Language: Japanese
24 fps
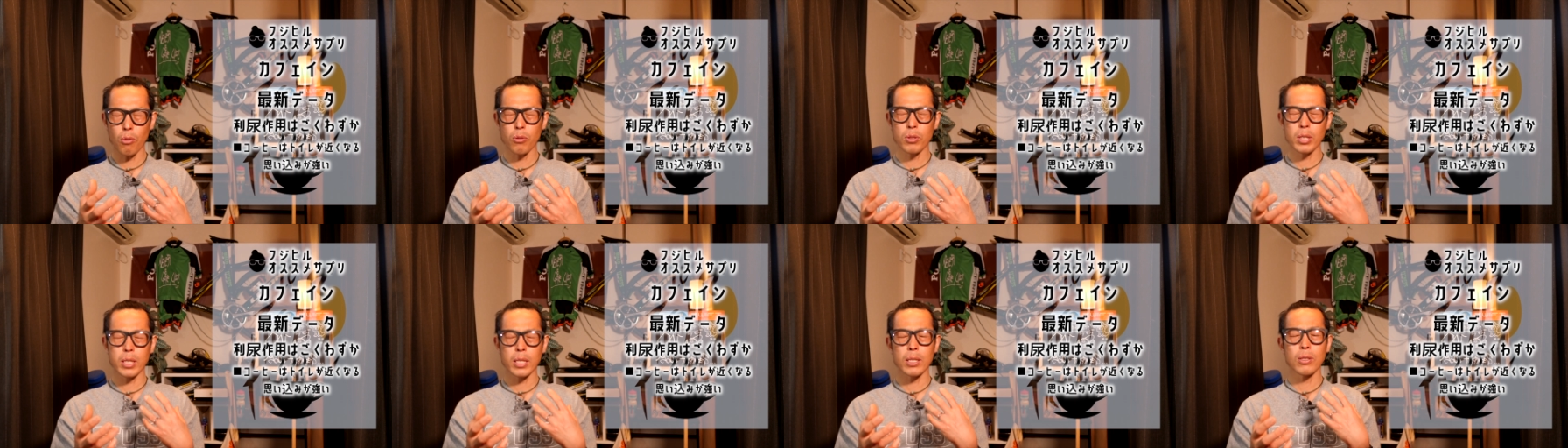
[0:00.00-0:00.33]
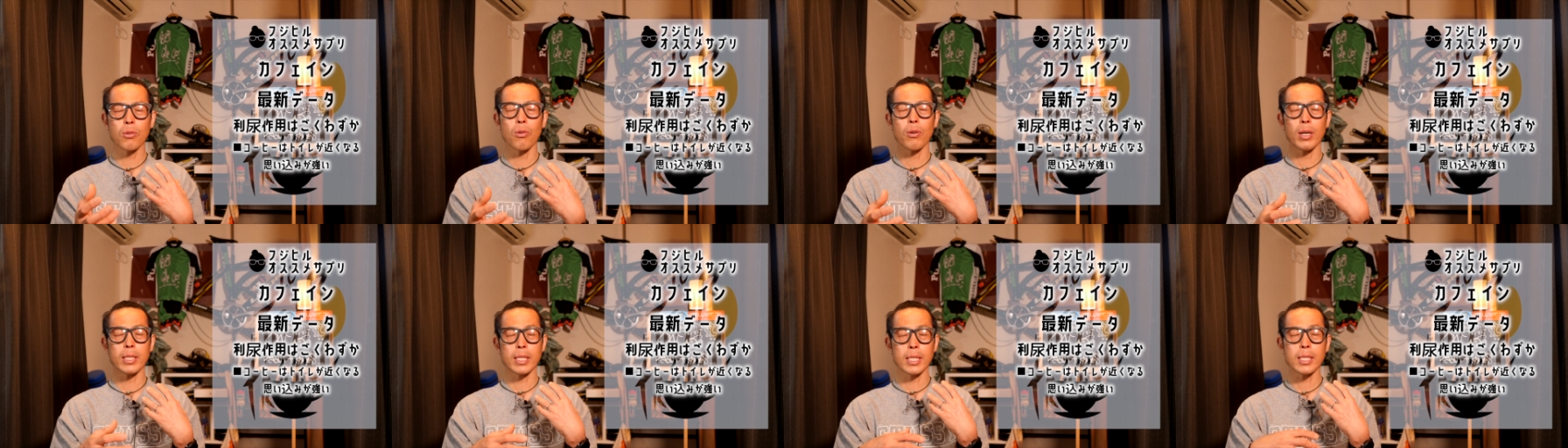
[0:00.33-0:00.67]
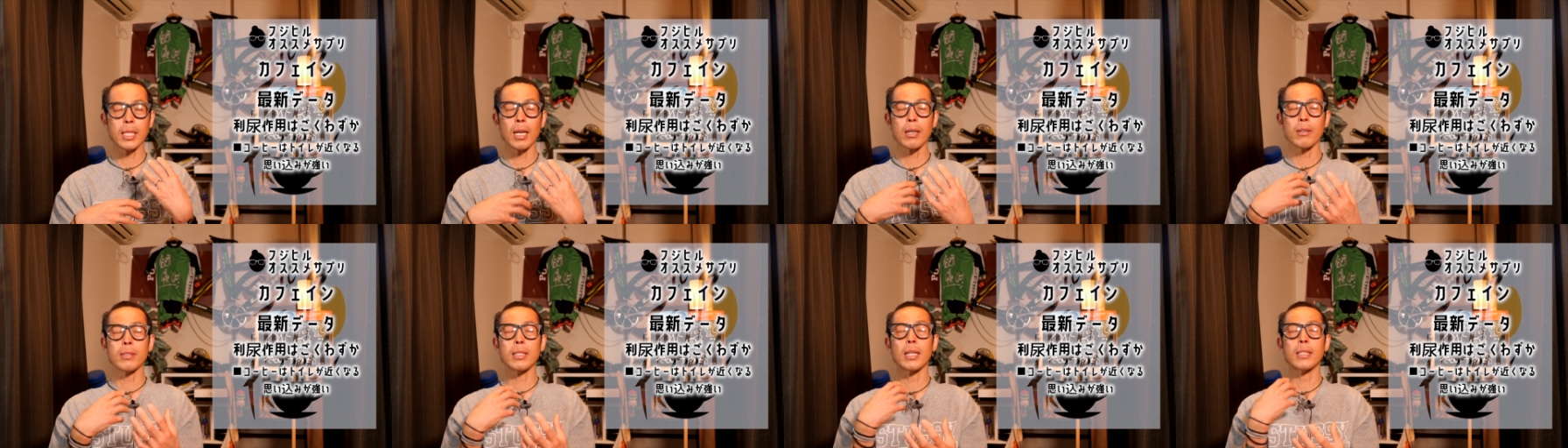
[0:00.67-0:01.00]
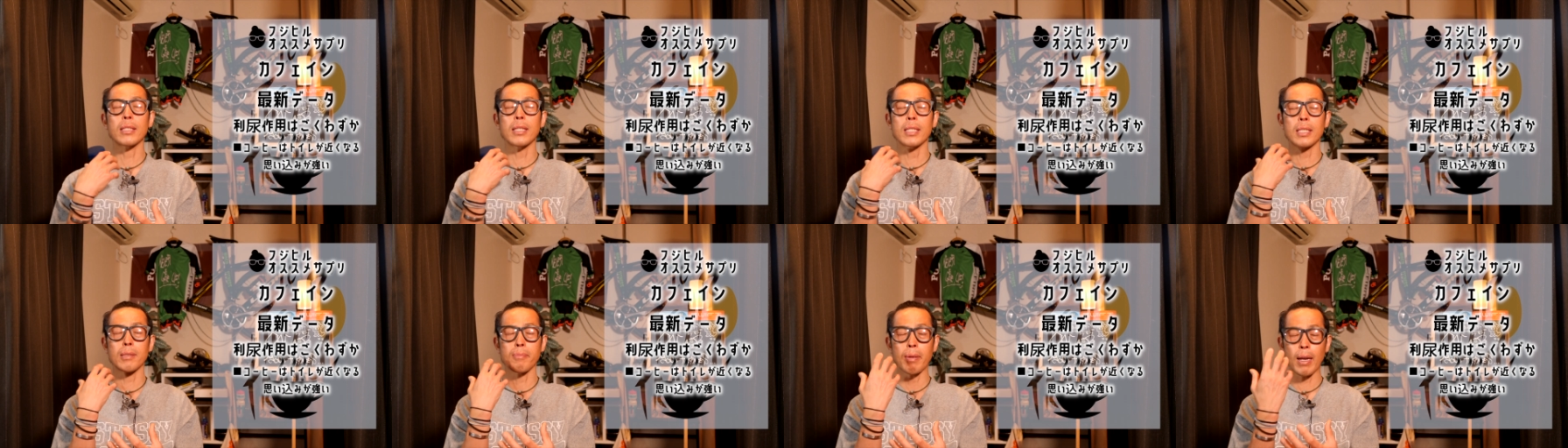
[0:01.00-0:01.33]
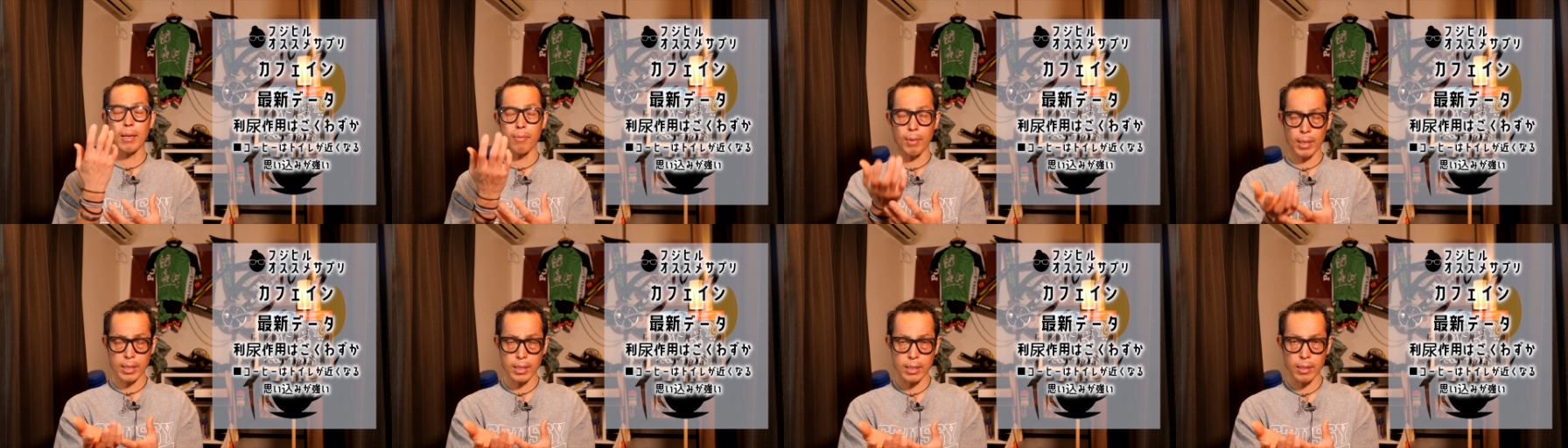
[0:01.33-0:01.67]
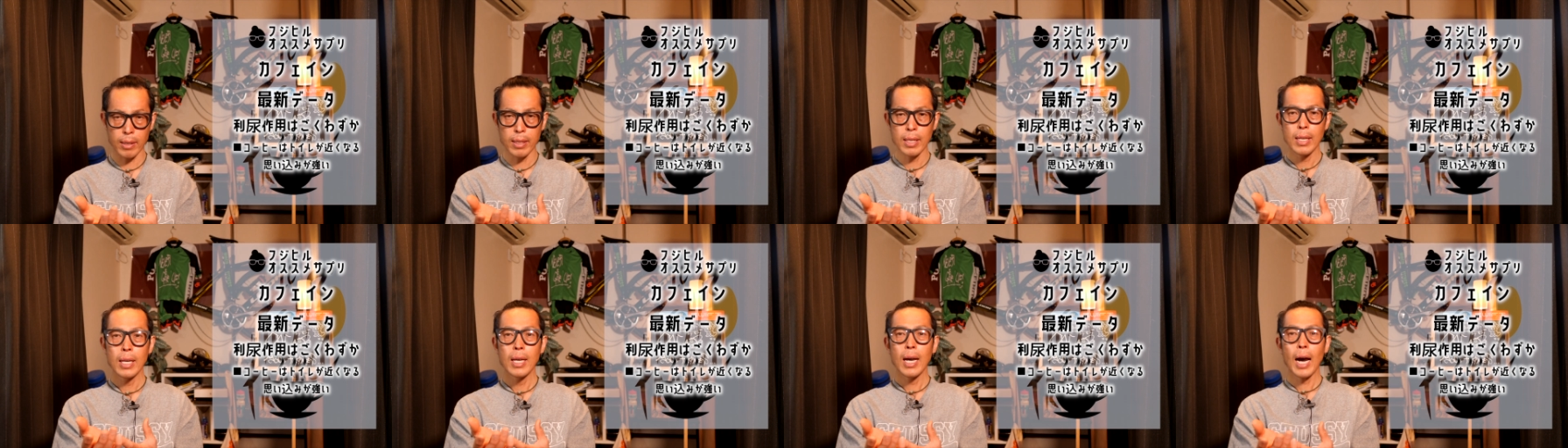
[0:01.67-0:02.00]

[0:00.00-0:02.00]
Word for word: おしっこが近くなってしまいます。